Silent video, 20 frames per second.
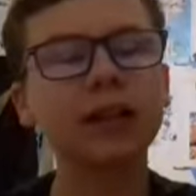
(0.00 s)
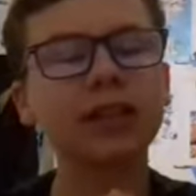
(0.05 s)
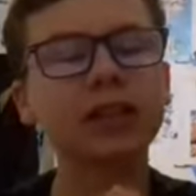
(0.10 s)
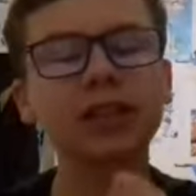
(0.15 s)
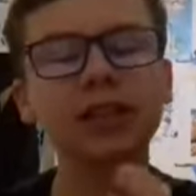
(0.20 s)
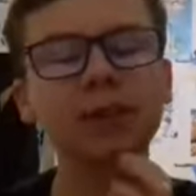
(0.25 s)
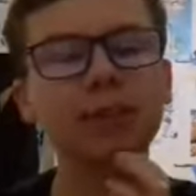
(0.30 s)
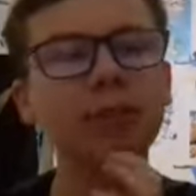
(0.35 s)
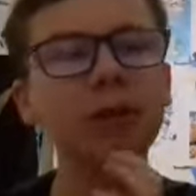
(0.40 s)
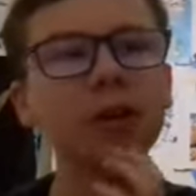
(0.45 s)

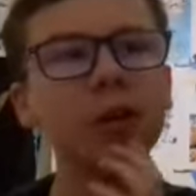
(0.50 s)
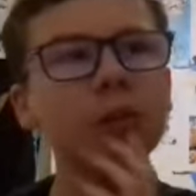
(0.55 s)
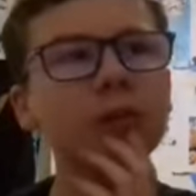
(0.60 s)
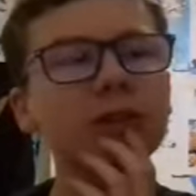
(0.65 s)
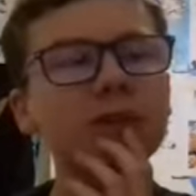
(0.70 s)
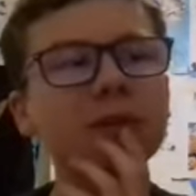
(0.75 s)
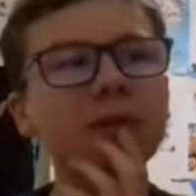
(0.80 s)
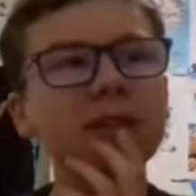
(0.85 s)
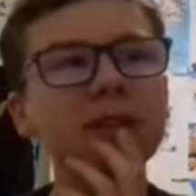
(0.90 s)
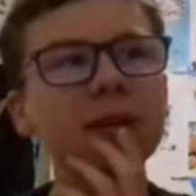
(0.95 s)
Je sais pas comment
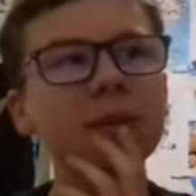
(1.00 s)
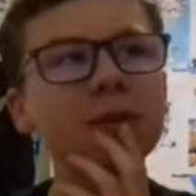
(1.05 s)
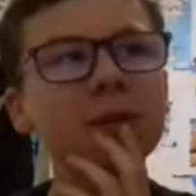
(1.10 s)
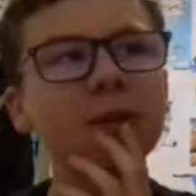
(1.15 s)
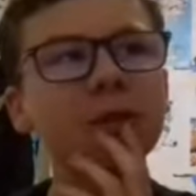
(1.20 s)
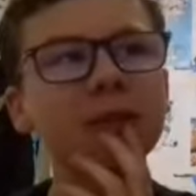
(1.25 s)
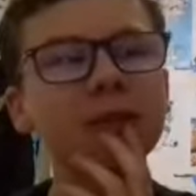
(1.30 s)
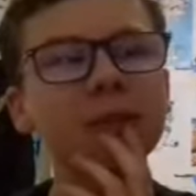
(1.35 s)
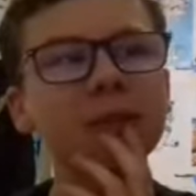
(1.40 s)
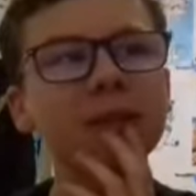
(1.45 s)
expliquer, mais
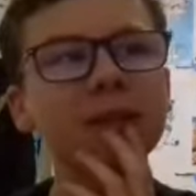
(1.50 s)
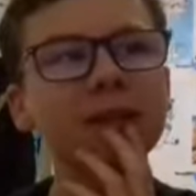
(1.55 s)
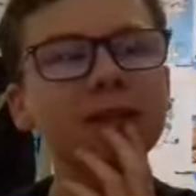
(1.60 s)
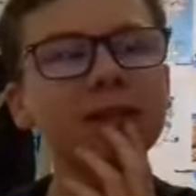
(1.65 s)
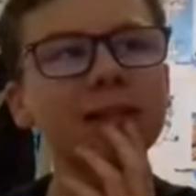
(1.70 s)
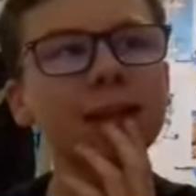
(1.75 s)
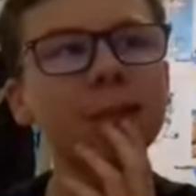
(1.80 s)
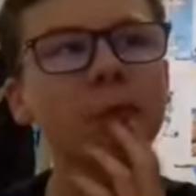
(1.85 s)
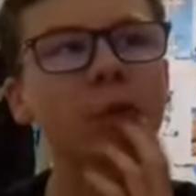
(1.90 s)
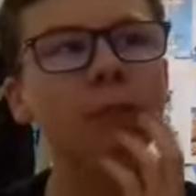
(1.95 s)
ce film est
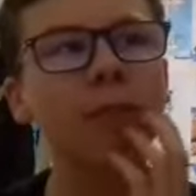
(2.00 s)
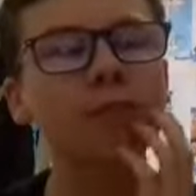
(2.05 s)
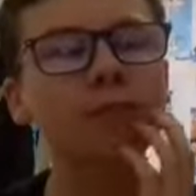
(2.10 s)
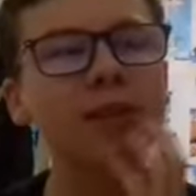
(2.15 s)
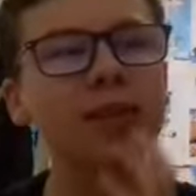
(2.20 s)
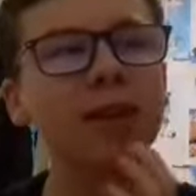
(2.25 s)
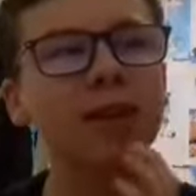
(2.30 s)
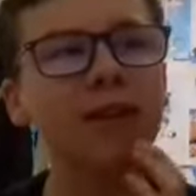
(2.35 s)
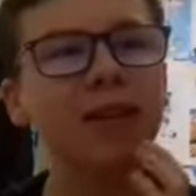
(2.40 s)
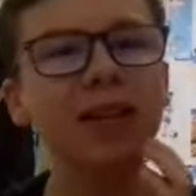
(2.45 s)
tellement
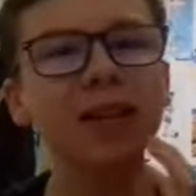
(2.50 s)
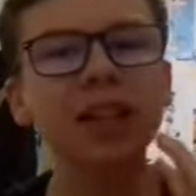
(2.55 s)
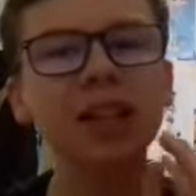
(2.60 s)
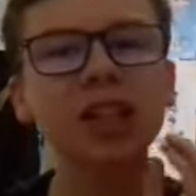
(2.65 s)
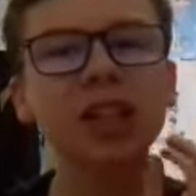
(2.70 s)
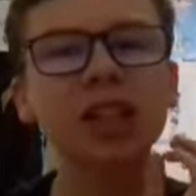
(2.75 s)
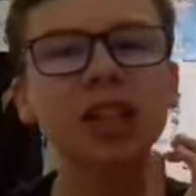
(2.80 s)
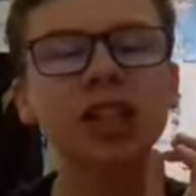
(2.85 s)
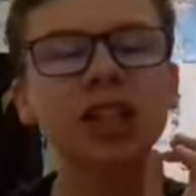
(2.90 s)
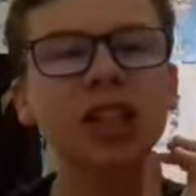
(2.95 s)
bien
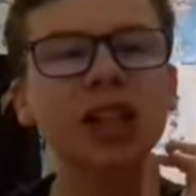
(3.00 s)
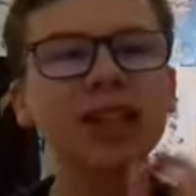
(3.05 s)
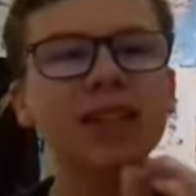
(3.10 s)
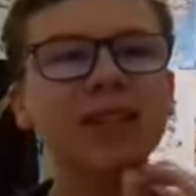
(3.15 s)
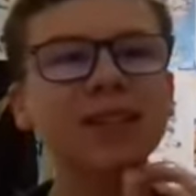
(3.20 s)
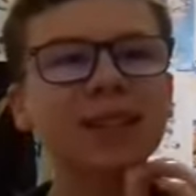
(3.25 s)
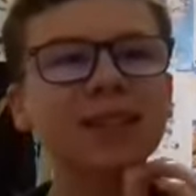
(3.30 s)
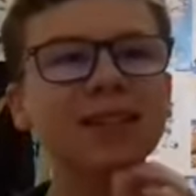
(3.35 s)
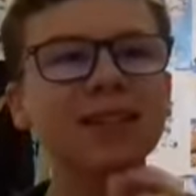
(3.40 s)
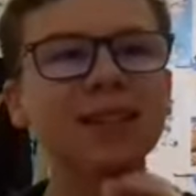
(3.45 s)

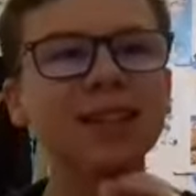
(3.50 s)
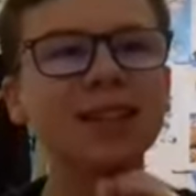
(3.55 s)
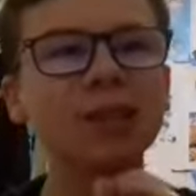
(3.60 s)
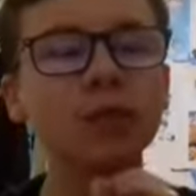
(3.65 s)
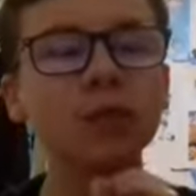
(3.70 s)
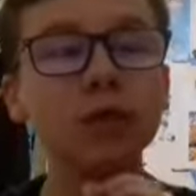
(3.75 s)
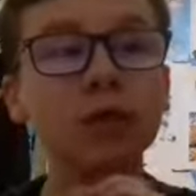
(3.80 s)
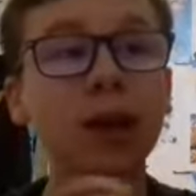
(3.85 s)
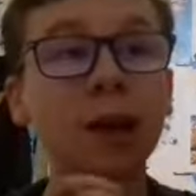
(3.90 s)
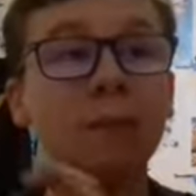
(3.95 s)
chaque scène
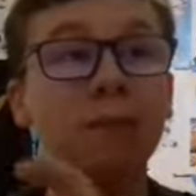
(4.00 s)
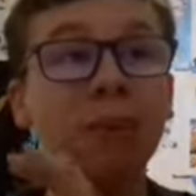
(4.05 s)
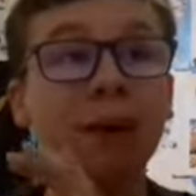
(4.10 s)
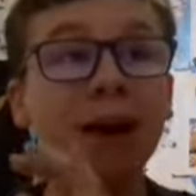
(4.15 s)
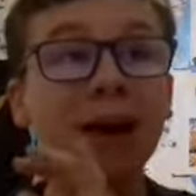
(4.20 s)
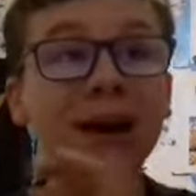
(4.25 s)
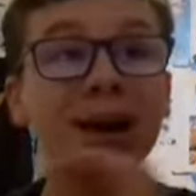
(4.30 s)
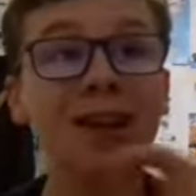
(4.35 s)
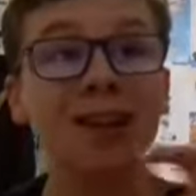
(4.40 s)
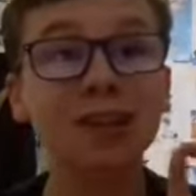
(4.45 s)
d'action, il n'y a
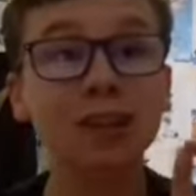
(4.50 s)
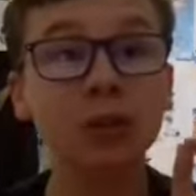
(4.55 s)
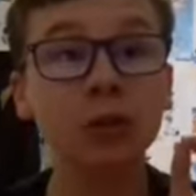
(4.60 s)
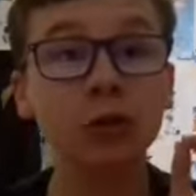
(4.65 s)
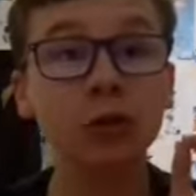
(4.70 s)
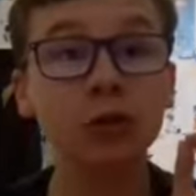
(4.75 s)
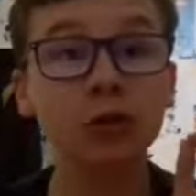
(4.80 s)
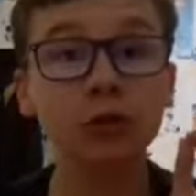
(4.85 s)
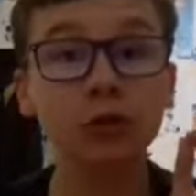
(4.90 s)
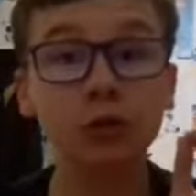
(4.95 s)
pas un
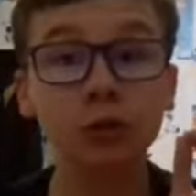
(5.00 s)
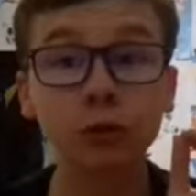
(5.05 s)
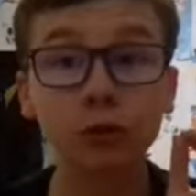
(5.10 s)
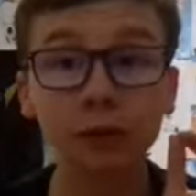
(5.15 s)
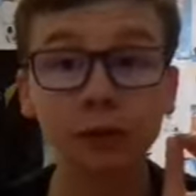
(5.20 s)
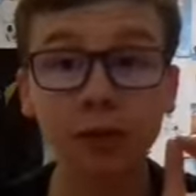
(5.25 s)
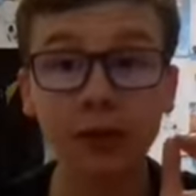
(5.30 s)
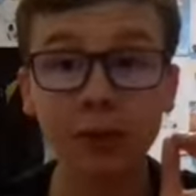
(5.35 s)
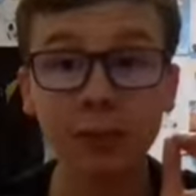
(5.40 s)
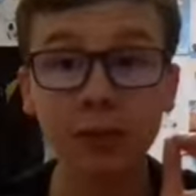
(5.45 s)
seul du
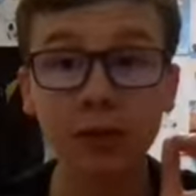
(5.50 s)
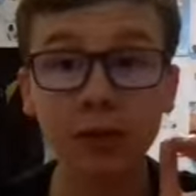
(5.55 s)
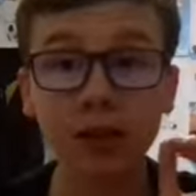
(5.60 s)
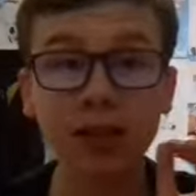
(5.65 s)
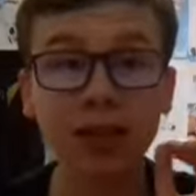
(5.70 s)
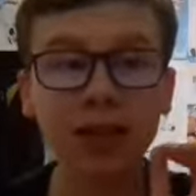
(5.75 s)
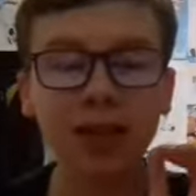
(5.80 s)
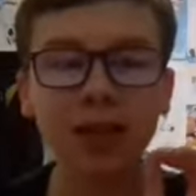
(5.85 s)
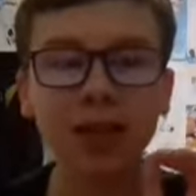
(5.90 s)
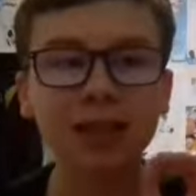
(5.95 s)
film
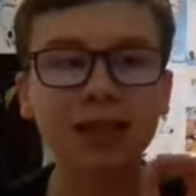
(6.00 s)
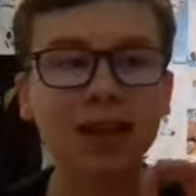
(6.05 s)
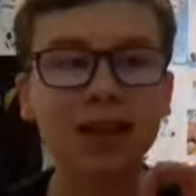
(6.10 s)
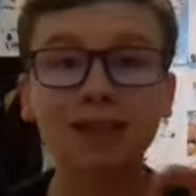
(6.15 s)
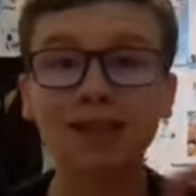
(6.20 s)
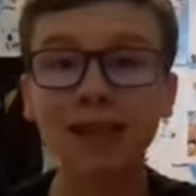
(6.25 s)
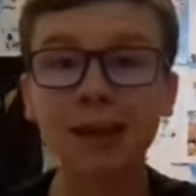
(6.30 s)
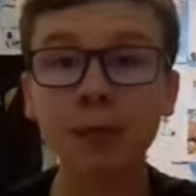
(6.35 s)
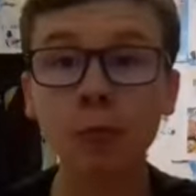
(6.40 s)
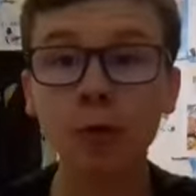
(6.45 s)
qui a
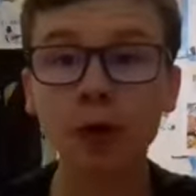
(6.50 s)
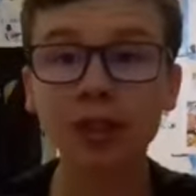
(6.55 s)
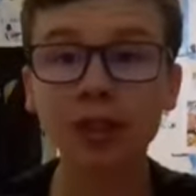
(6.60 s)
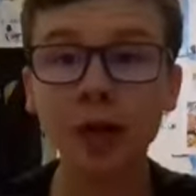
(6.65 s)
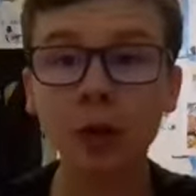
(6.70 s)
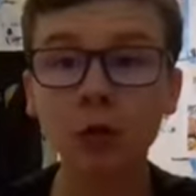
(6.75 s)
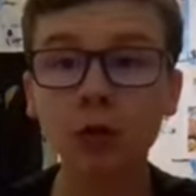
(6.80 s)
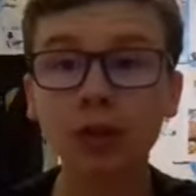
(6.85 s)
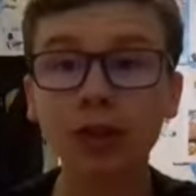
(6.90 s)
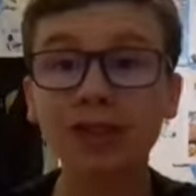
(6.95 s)
été
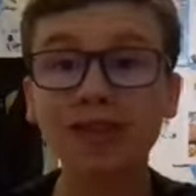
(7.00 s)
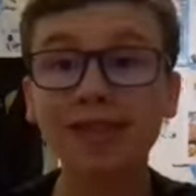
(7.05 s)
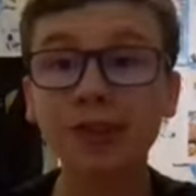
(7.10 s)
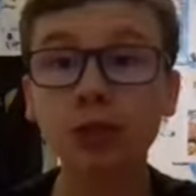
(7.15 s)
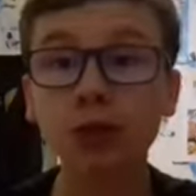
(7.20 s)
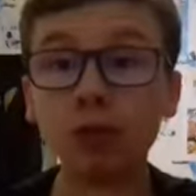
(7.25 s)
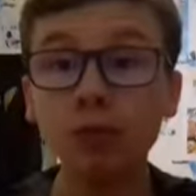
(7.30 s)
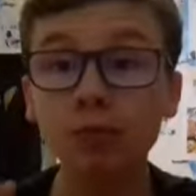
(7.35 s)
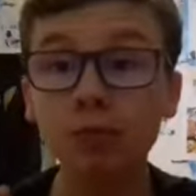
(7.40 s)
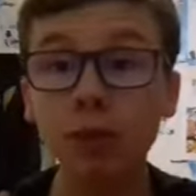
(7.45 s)
moyen ou qui a été
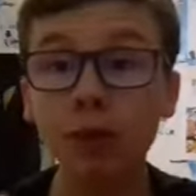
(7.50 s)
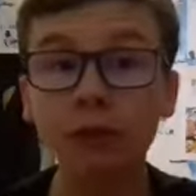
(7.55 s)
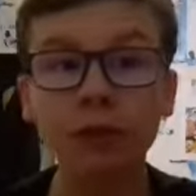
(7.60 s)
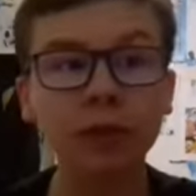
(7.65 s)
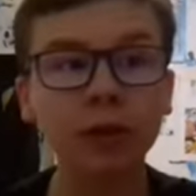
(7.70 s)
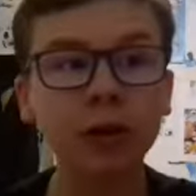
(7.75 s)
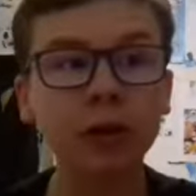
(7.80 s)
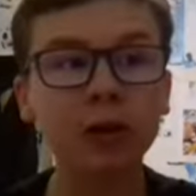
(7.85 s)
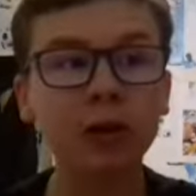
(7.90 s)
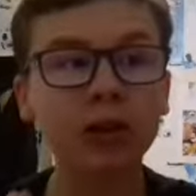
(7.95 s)
juste
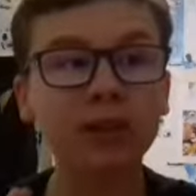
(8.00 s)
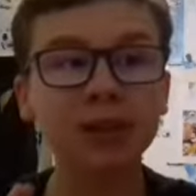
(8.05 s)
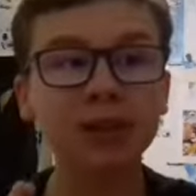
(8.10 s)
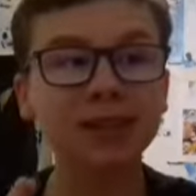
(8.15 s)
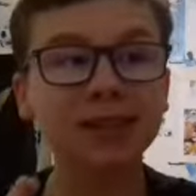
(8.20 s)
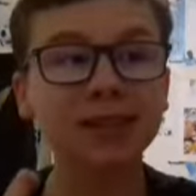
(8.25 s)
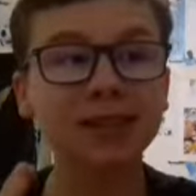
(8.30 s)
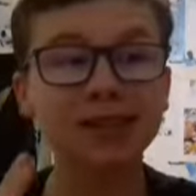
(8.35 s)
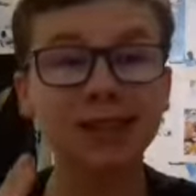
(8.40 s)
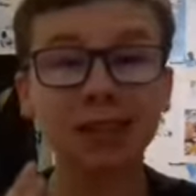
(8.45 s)
bof.
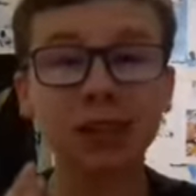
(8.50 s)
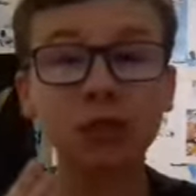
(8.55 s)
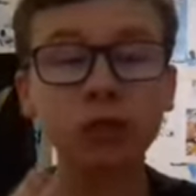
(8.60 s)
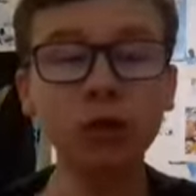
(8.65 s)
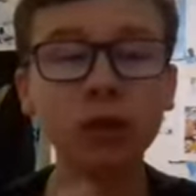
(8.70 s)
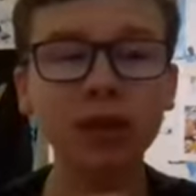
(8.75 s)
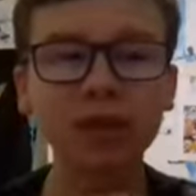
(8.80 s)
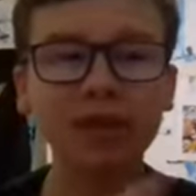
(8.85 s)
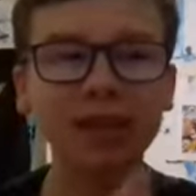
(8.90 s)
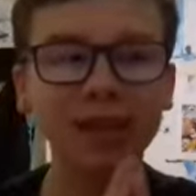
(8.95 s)
Ça se
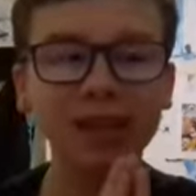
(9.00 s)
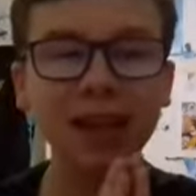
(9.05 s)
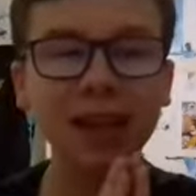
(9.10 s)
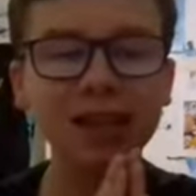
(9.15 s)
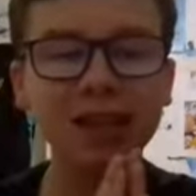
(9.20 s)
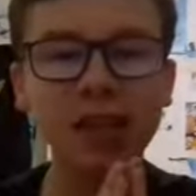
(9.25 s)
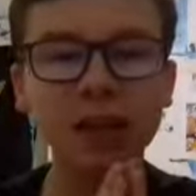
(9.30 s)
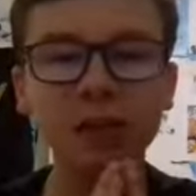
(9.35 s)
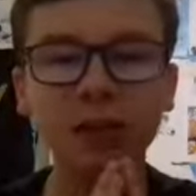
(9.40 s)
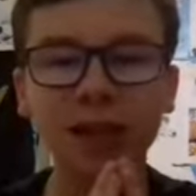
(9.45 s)
voit,
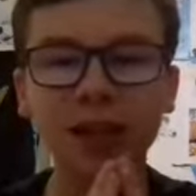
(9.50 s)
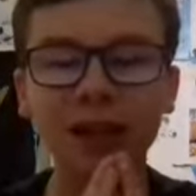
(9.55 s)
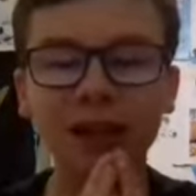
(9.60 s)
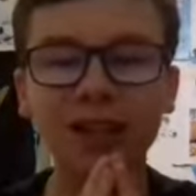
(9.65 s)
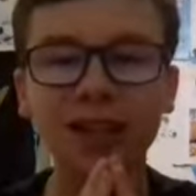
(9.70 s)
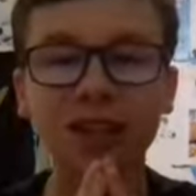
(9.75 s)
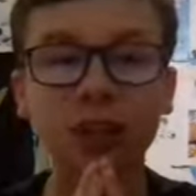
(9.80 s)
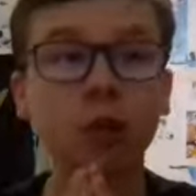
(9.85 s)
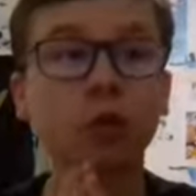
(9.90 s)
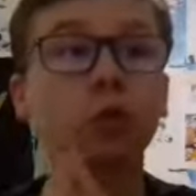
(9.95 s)
derrière, il y a une
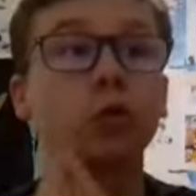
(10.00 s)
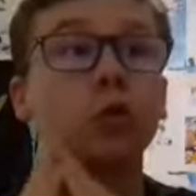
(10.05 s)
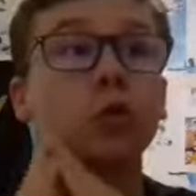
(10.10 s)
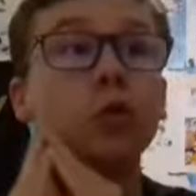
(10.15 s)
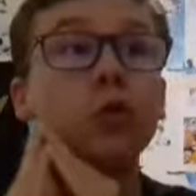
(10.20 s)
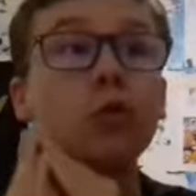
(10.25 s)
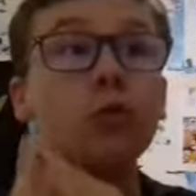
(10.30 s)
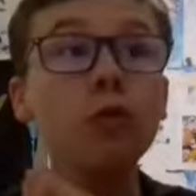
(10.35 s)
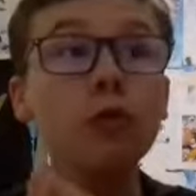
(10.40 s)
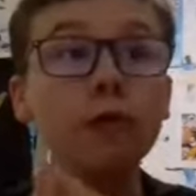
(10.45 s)
réalisation
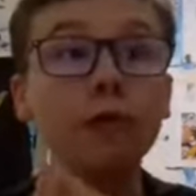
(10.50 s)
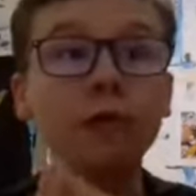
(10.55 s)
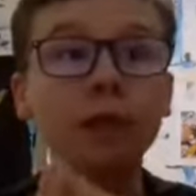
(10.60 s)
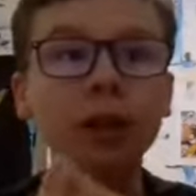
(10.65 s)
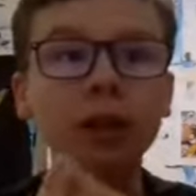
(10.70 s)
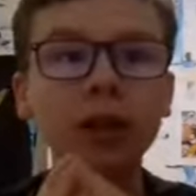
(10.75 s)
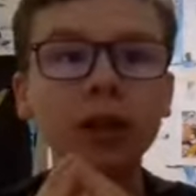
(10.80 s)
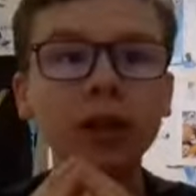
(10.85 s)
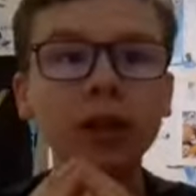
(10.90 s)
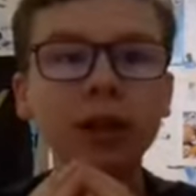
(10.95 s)
de ouf.